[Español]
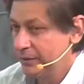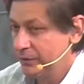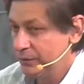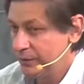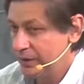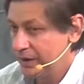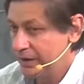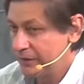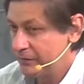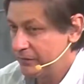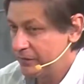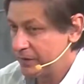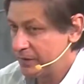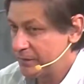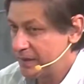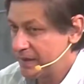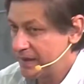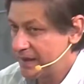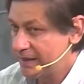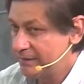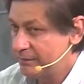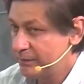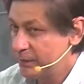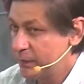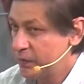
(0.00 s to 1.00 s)
una
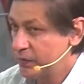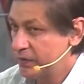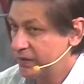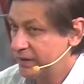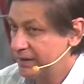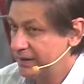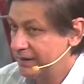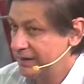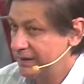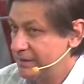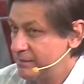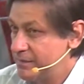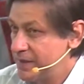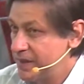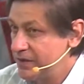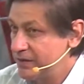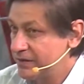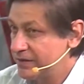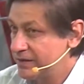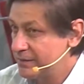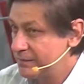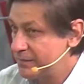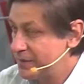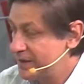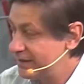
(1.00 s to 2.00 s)
enfermedad, porque en el
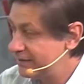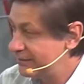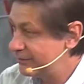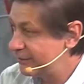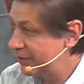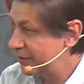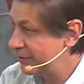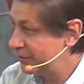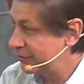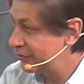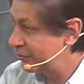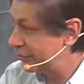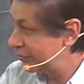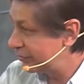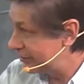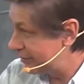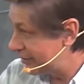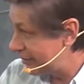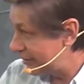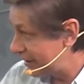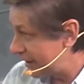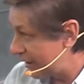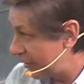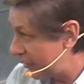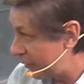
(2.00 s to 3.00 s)
medio también, bueno, todos
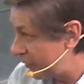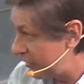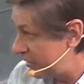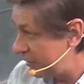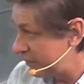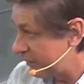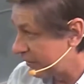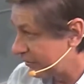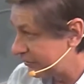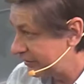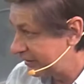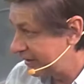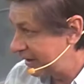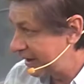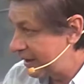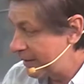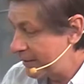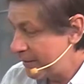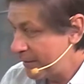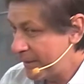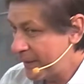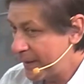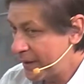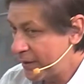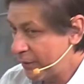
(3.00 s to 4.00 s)
nos recluimos.
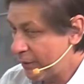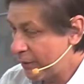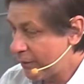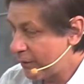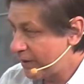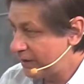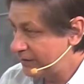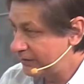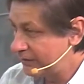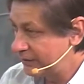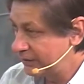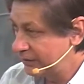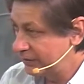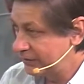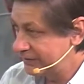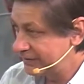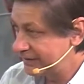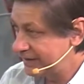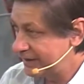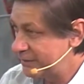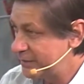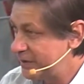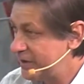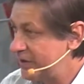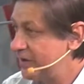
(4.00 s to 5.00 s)
Pero cuando
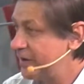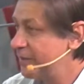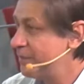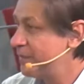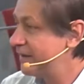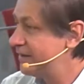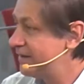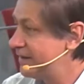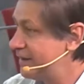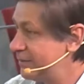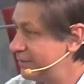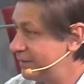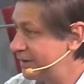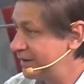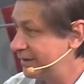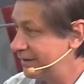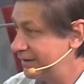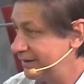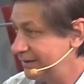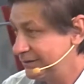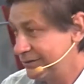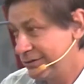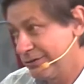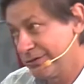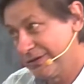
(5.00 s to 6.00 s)
terminó la
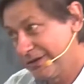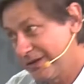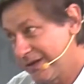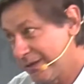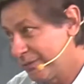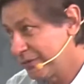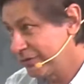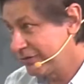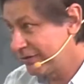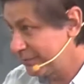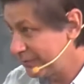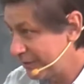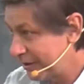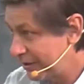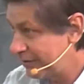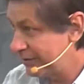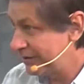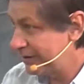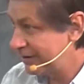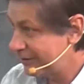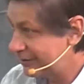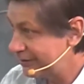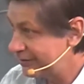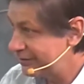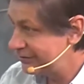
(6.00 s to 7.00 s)
pandemia y todos estamos en
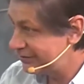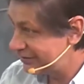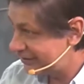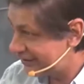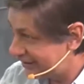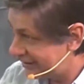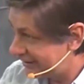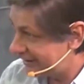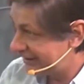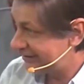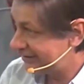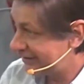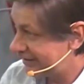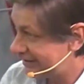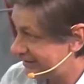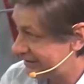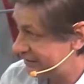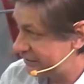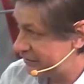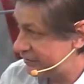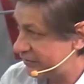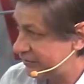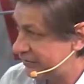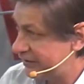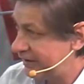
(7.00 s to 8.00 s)
mejores condiciones, gracias a
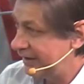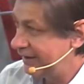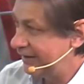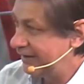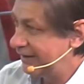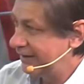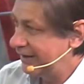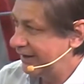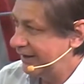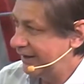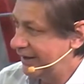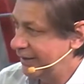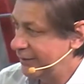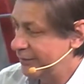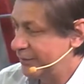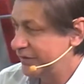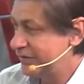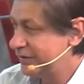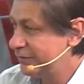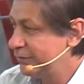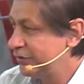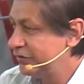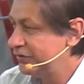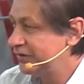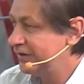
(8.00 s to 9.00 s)
Dios,
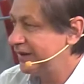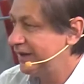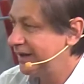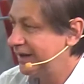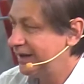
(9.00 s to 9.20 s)
empezamos